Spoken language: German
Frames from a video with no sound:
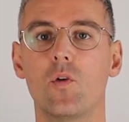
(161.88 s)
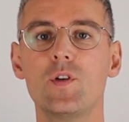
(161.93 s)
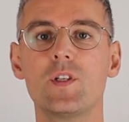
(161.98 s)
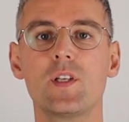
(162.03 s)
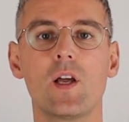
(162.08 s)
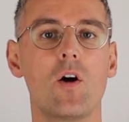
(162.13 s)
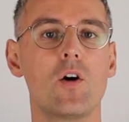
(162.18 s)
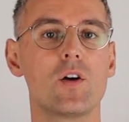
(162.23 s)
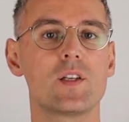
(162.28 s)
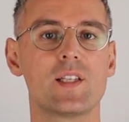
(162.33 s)

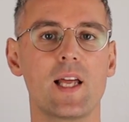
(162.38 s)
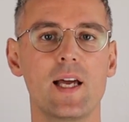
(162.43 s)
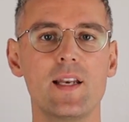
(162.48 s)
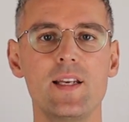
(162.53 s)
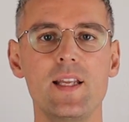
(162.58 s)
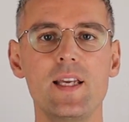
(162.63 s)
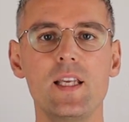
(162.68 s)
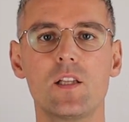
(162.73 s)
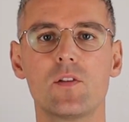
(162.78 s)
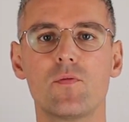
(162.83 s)
Und auch
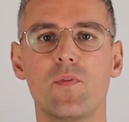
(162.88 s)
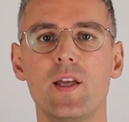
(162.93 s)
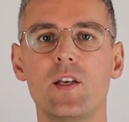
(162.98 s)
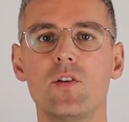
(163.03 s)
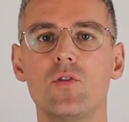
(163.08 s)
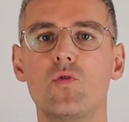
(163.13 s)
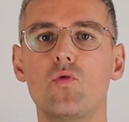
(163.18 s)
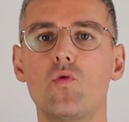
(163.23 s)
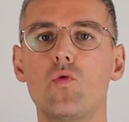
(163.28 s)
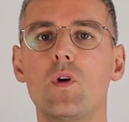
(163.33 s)
dann nicht,
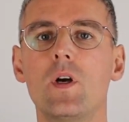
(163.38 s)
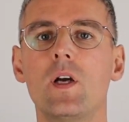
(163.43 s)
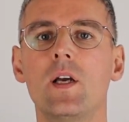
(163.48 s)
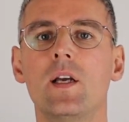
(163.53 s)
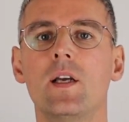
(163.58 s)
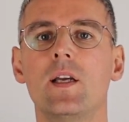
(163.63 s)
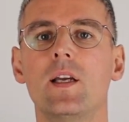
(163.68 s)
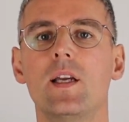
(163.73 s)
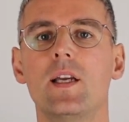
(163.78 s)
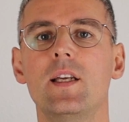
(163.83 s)
wenn du
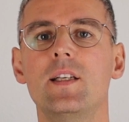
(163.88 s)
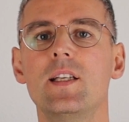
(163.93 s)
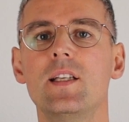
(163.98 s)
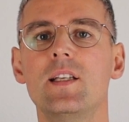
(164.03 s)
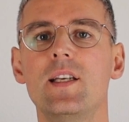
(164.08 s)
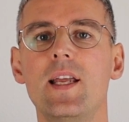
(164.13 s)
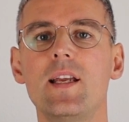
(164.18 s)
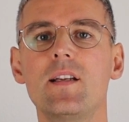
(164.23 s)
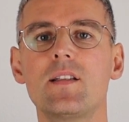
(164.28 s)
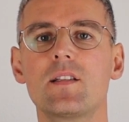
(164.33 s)
in
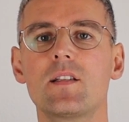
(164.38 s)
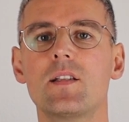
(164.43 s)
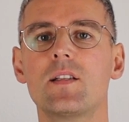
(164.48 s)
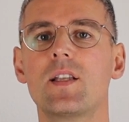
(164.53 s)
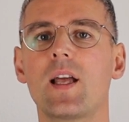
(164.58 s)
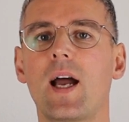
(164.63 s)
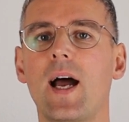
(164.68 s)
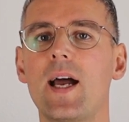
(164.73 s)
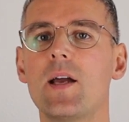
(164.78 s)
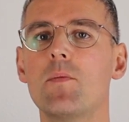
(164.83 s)
den nächsten
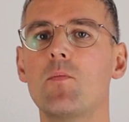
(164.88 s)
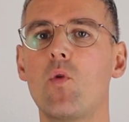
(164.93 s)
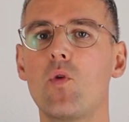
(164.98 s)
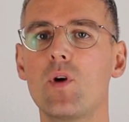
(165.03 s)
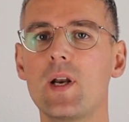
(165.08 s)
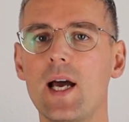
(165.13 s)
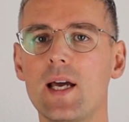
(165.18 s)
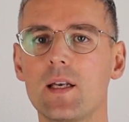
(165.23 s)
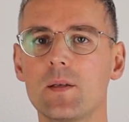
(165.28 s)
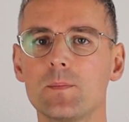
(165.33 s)
drei
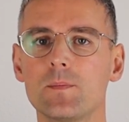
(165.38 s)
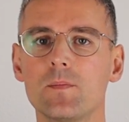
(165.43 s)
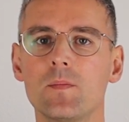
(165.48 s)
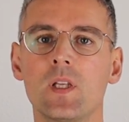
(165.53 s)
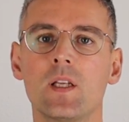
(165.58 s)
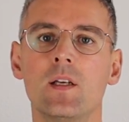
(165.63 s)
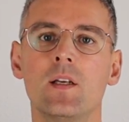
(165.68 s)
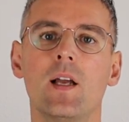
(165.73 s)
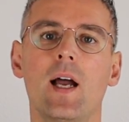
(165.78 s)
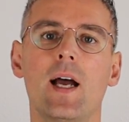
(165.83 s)
Monaten
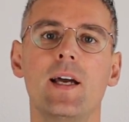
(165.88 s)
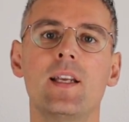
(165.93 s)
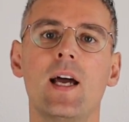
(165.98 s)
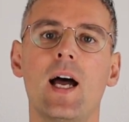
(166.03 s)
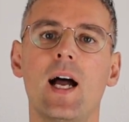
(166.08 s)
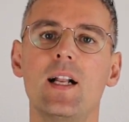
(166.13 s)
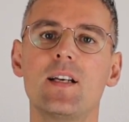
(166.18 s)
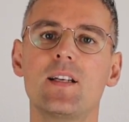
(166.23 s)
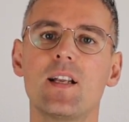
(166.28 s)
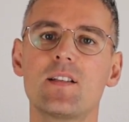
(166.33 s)

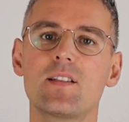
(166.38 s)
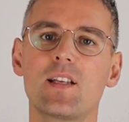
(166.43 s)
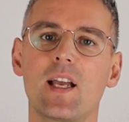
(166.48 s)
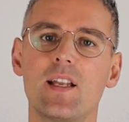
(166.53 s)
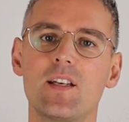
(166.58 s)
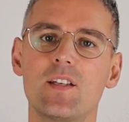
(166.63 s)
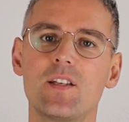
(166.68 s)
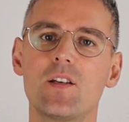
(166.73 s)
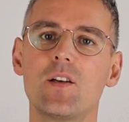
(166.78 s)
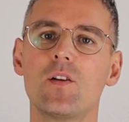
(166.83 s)
eine
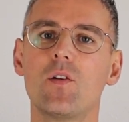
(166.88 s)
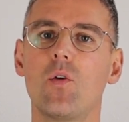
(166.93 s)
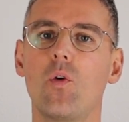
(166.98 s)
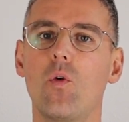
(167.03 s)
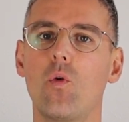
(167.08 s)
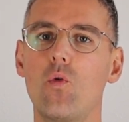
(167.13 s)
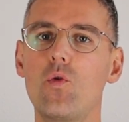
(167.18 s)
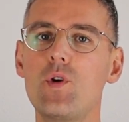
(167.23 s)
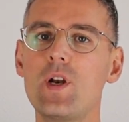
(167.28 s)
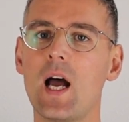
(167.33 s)
Altersrente
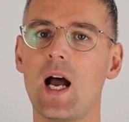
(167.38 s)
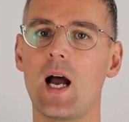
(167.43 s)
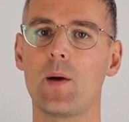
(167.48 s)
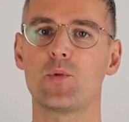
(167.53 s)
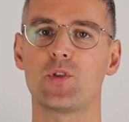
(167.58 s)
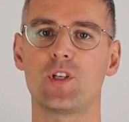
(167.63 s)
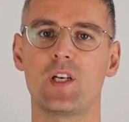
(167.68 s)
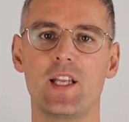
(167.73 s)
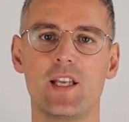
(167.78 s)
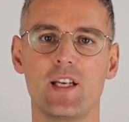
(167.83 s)
ohne
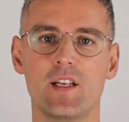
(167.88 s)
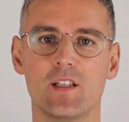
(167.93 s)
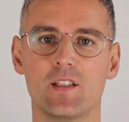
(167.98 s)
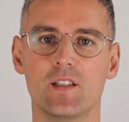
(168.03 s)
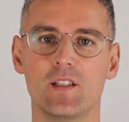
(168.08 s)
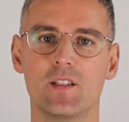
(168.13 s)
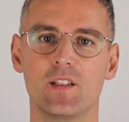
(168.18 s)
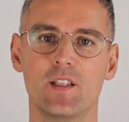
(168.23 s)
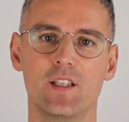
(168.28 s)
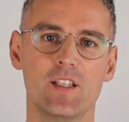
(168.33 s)

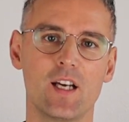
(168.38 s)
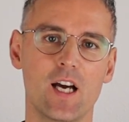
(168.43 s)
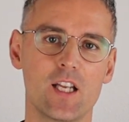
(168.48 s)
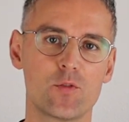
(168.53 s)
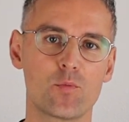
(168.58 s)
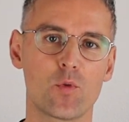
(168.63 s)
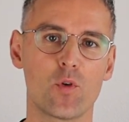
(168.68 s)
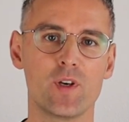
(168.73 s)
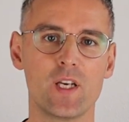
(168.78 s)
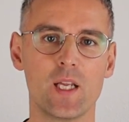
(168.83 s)
Abschläge in
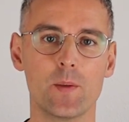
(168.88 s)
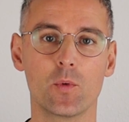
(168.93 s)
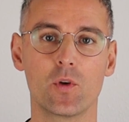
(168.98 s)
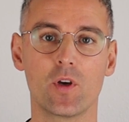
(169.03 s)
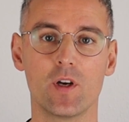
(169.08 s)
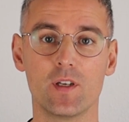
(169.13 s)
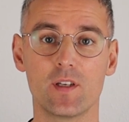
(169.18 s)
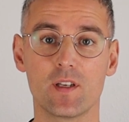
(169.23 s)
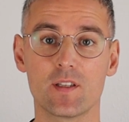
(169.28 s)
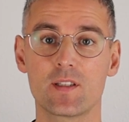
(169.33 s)
Anspruch nehmen
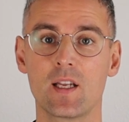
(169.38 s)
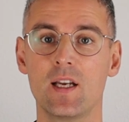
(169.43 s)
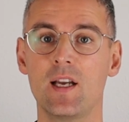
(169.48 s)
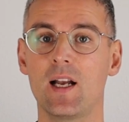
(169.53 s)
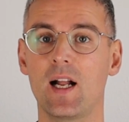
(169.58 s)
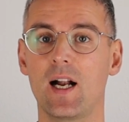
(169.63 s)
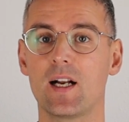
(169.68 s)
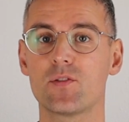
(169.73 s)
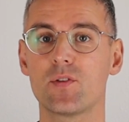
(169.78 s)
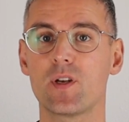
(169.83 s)
könntest.
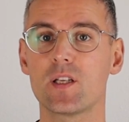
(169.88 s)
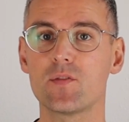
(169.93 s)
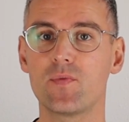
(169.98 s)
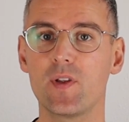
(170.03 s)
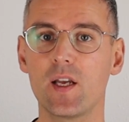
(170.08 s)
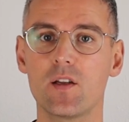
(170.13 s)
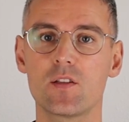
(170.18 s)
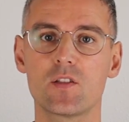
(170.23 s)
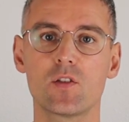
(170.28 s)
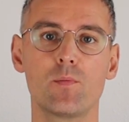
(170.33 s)
Also das
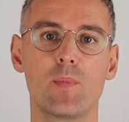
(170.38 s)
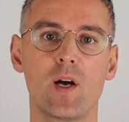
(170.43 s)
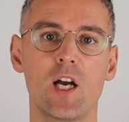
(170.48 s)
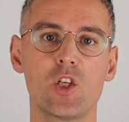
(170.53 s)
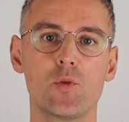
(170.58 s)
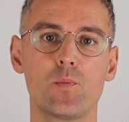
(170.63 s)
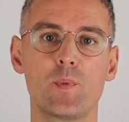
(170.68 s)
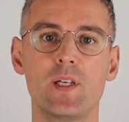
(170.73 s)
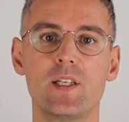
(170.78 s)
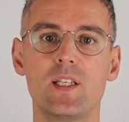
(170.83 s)
wäre zum
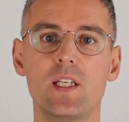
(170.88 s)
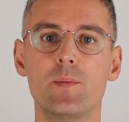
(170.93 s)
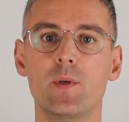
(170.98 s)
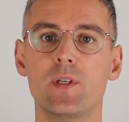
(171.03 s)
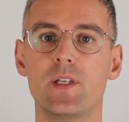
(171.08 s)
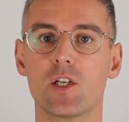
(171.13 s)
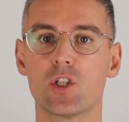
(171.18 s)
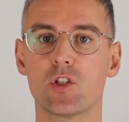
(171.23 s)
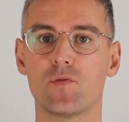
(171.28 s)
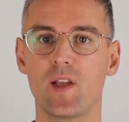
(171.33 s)
Beispiel die
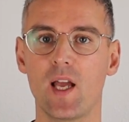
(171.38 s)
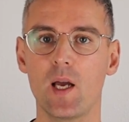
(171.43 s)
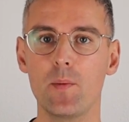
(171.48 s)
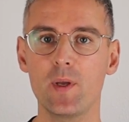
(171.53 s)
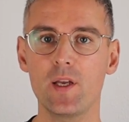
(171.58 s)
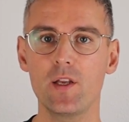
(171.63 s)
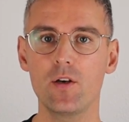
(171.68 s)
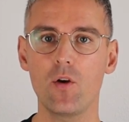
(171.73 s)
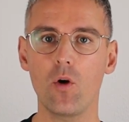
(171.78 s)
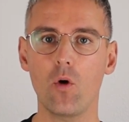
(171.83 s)
mit der
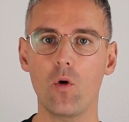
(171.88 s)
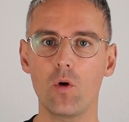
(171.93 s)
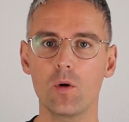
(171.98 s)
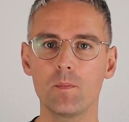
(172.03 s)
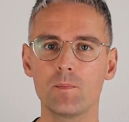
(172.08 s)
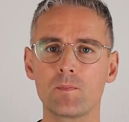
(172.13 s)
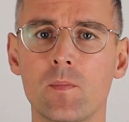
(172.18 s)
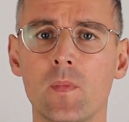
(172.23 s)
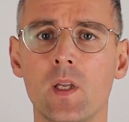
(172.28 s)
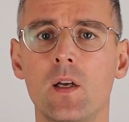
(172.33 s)

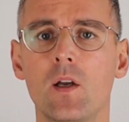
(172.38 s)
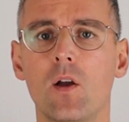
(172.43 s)
Schwerbehinderung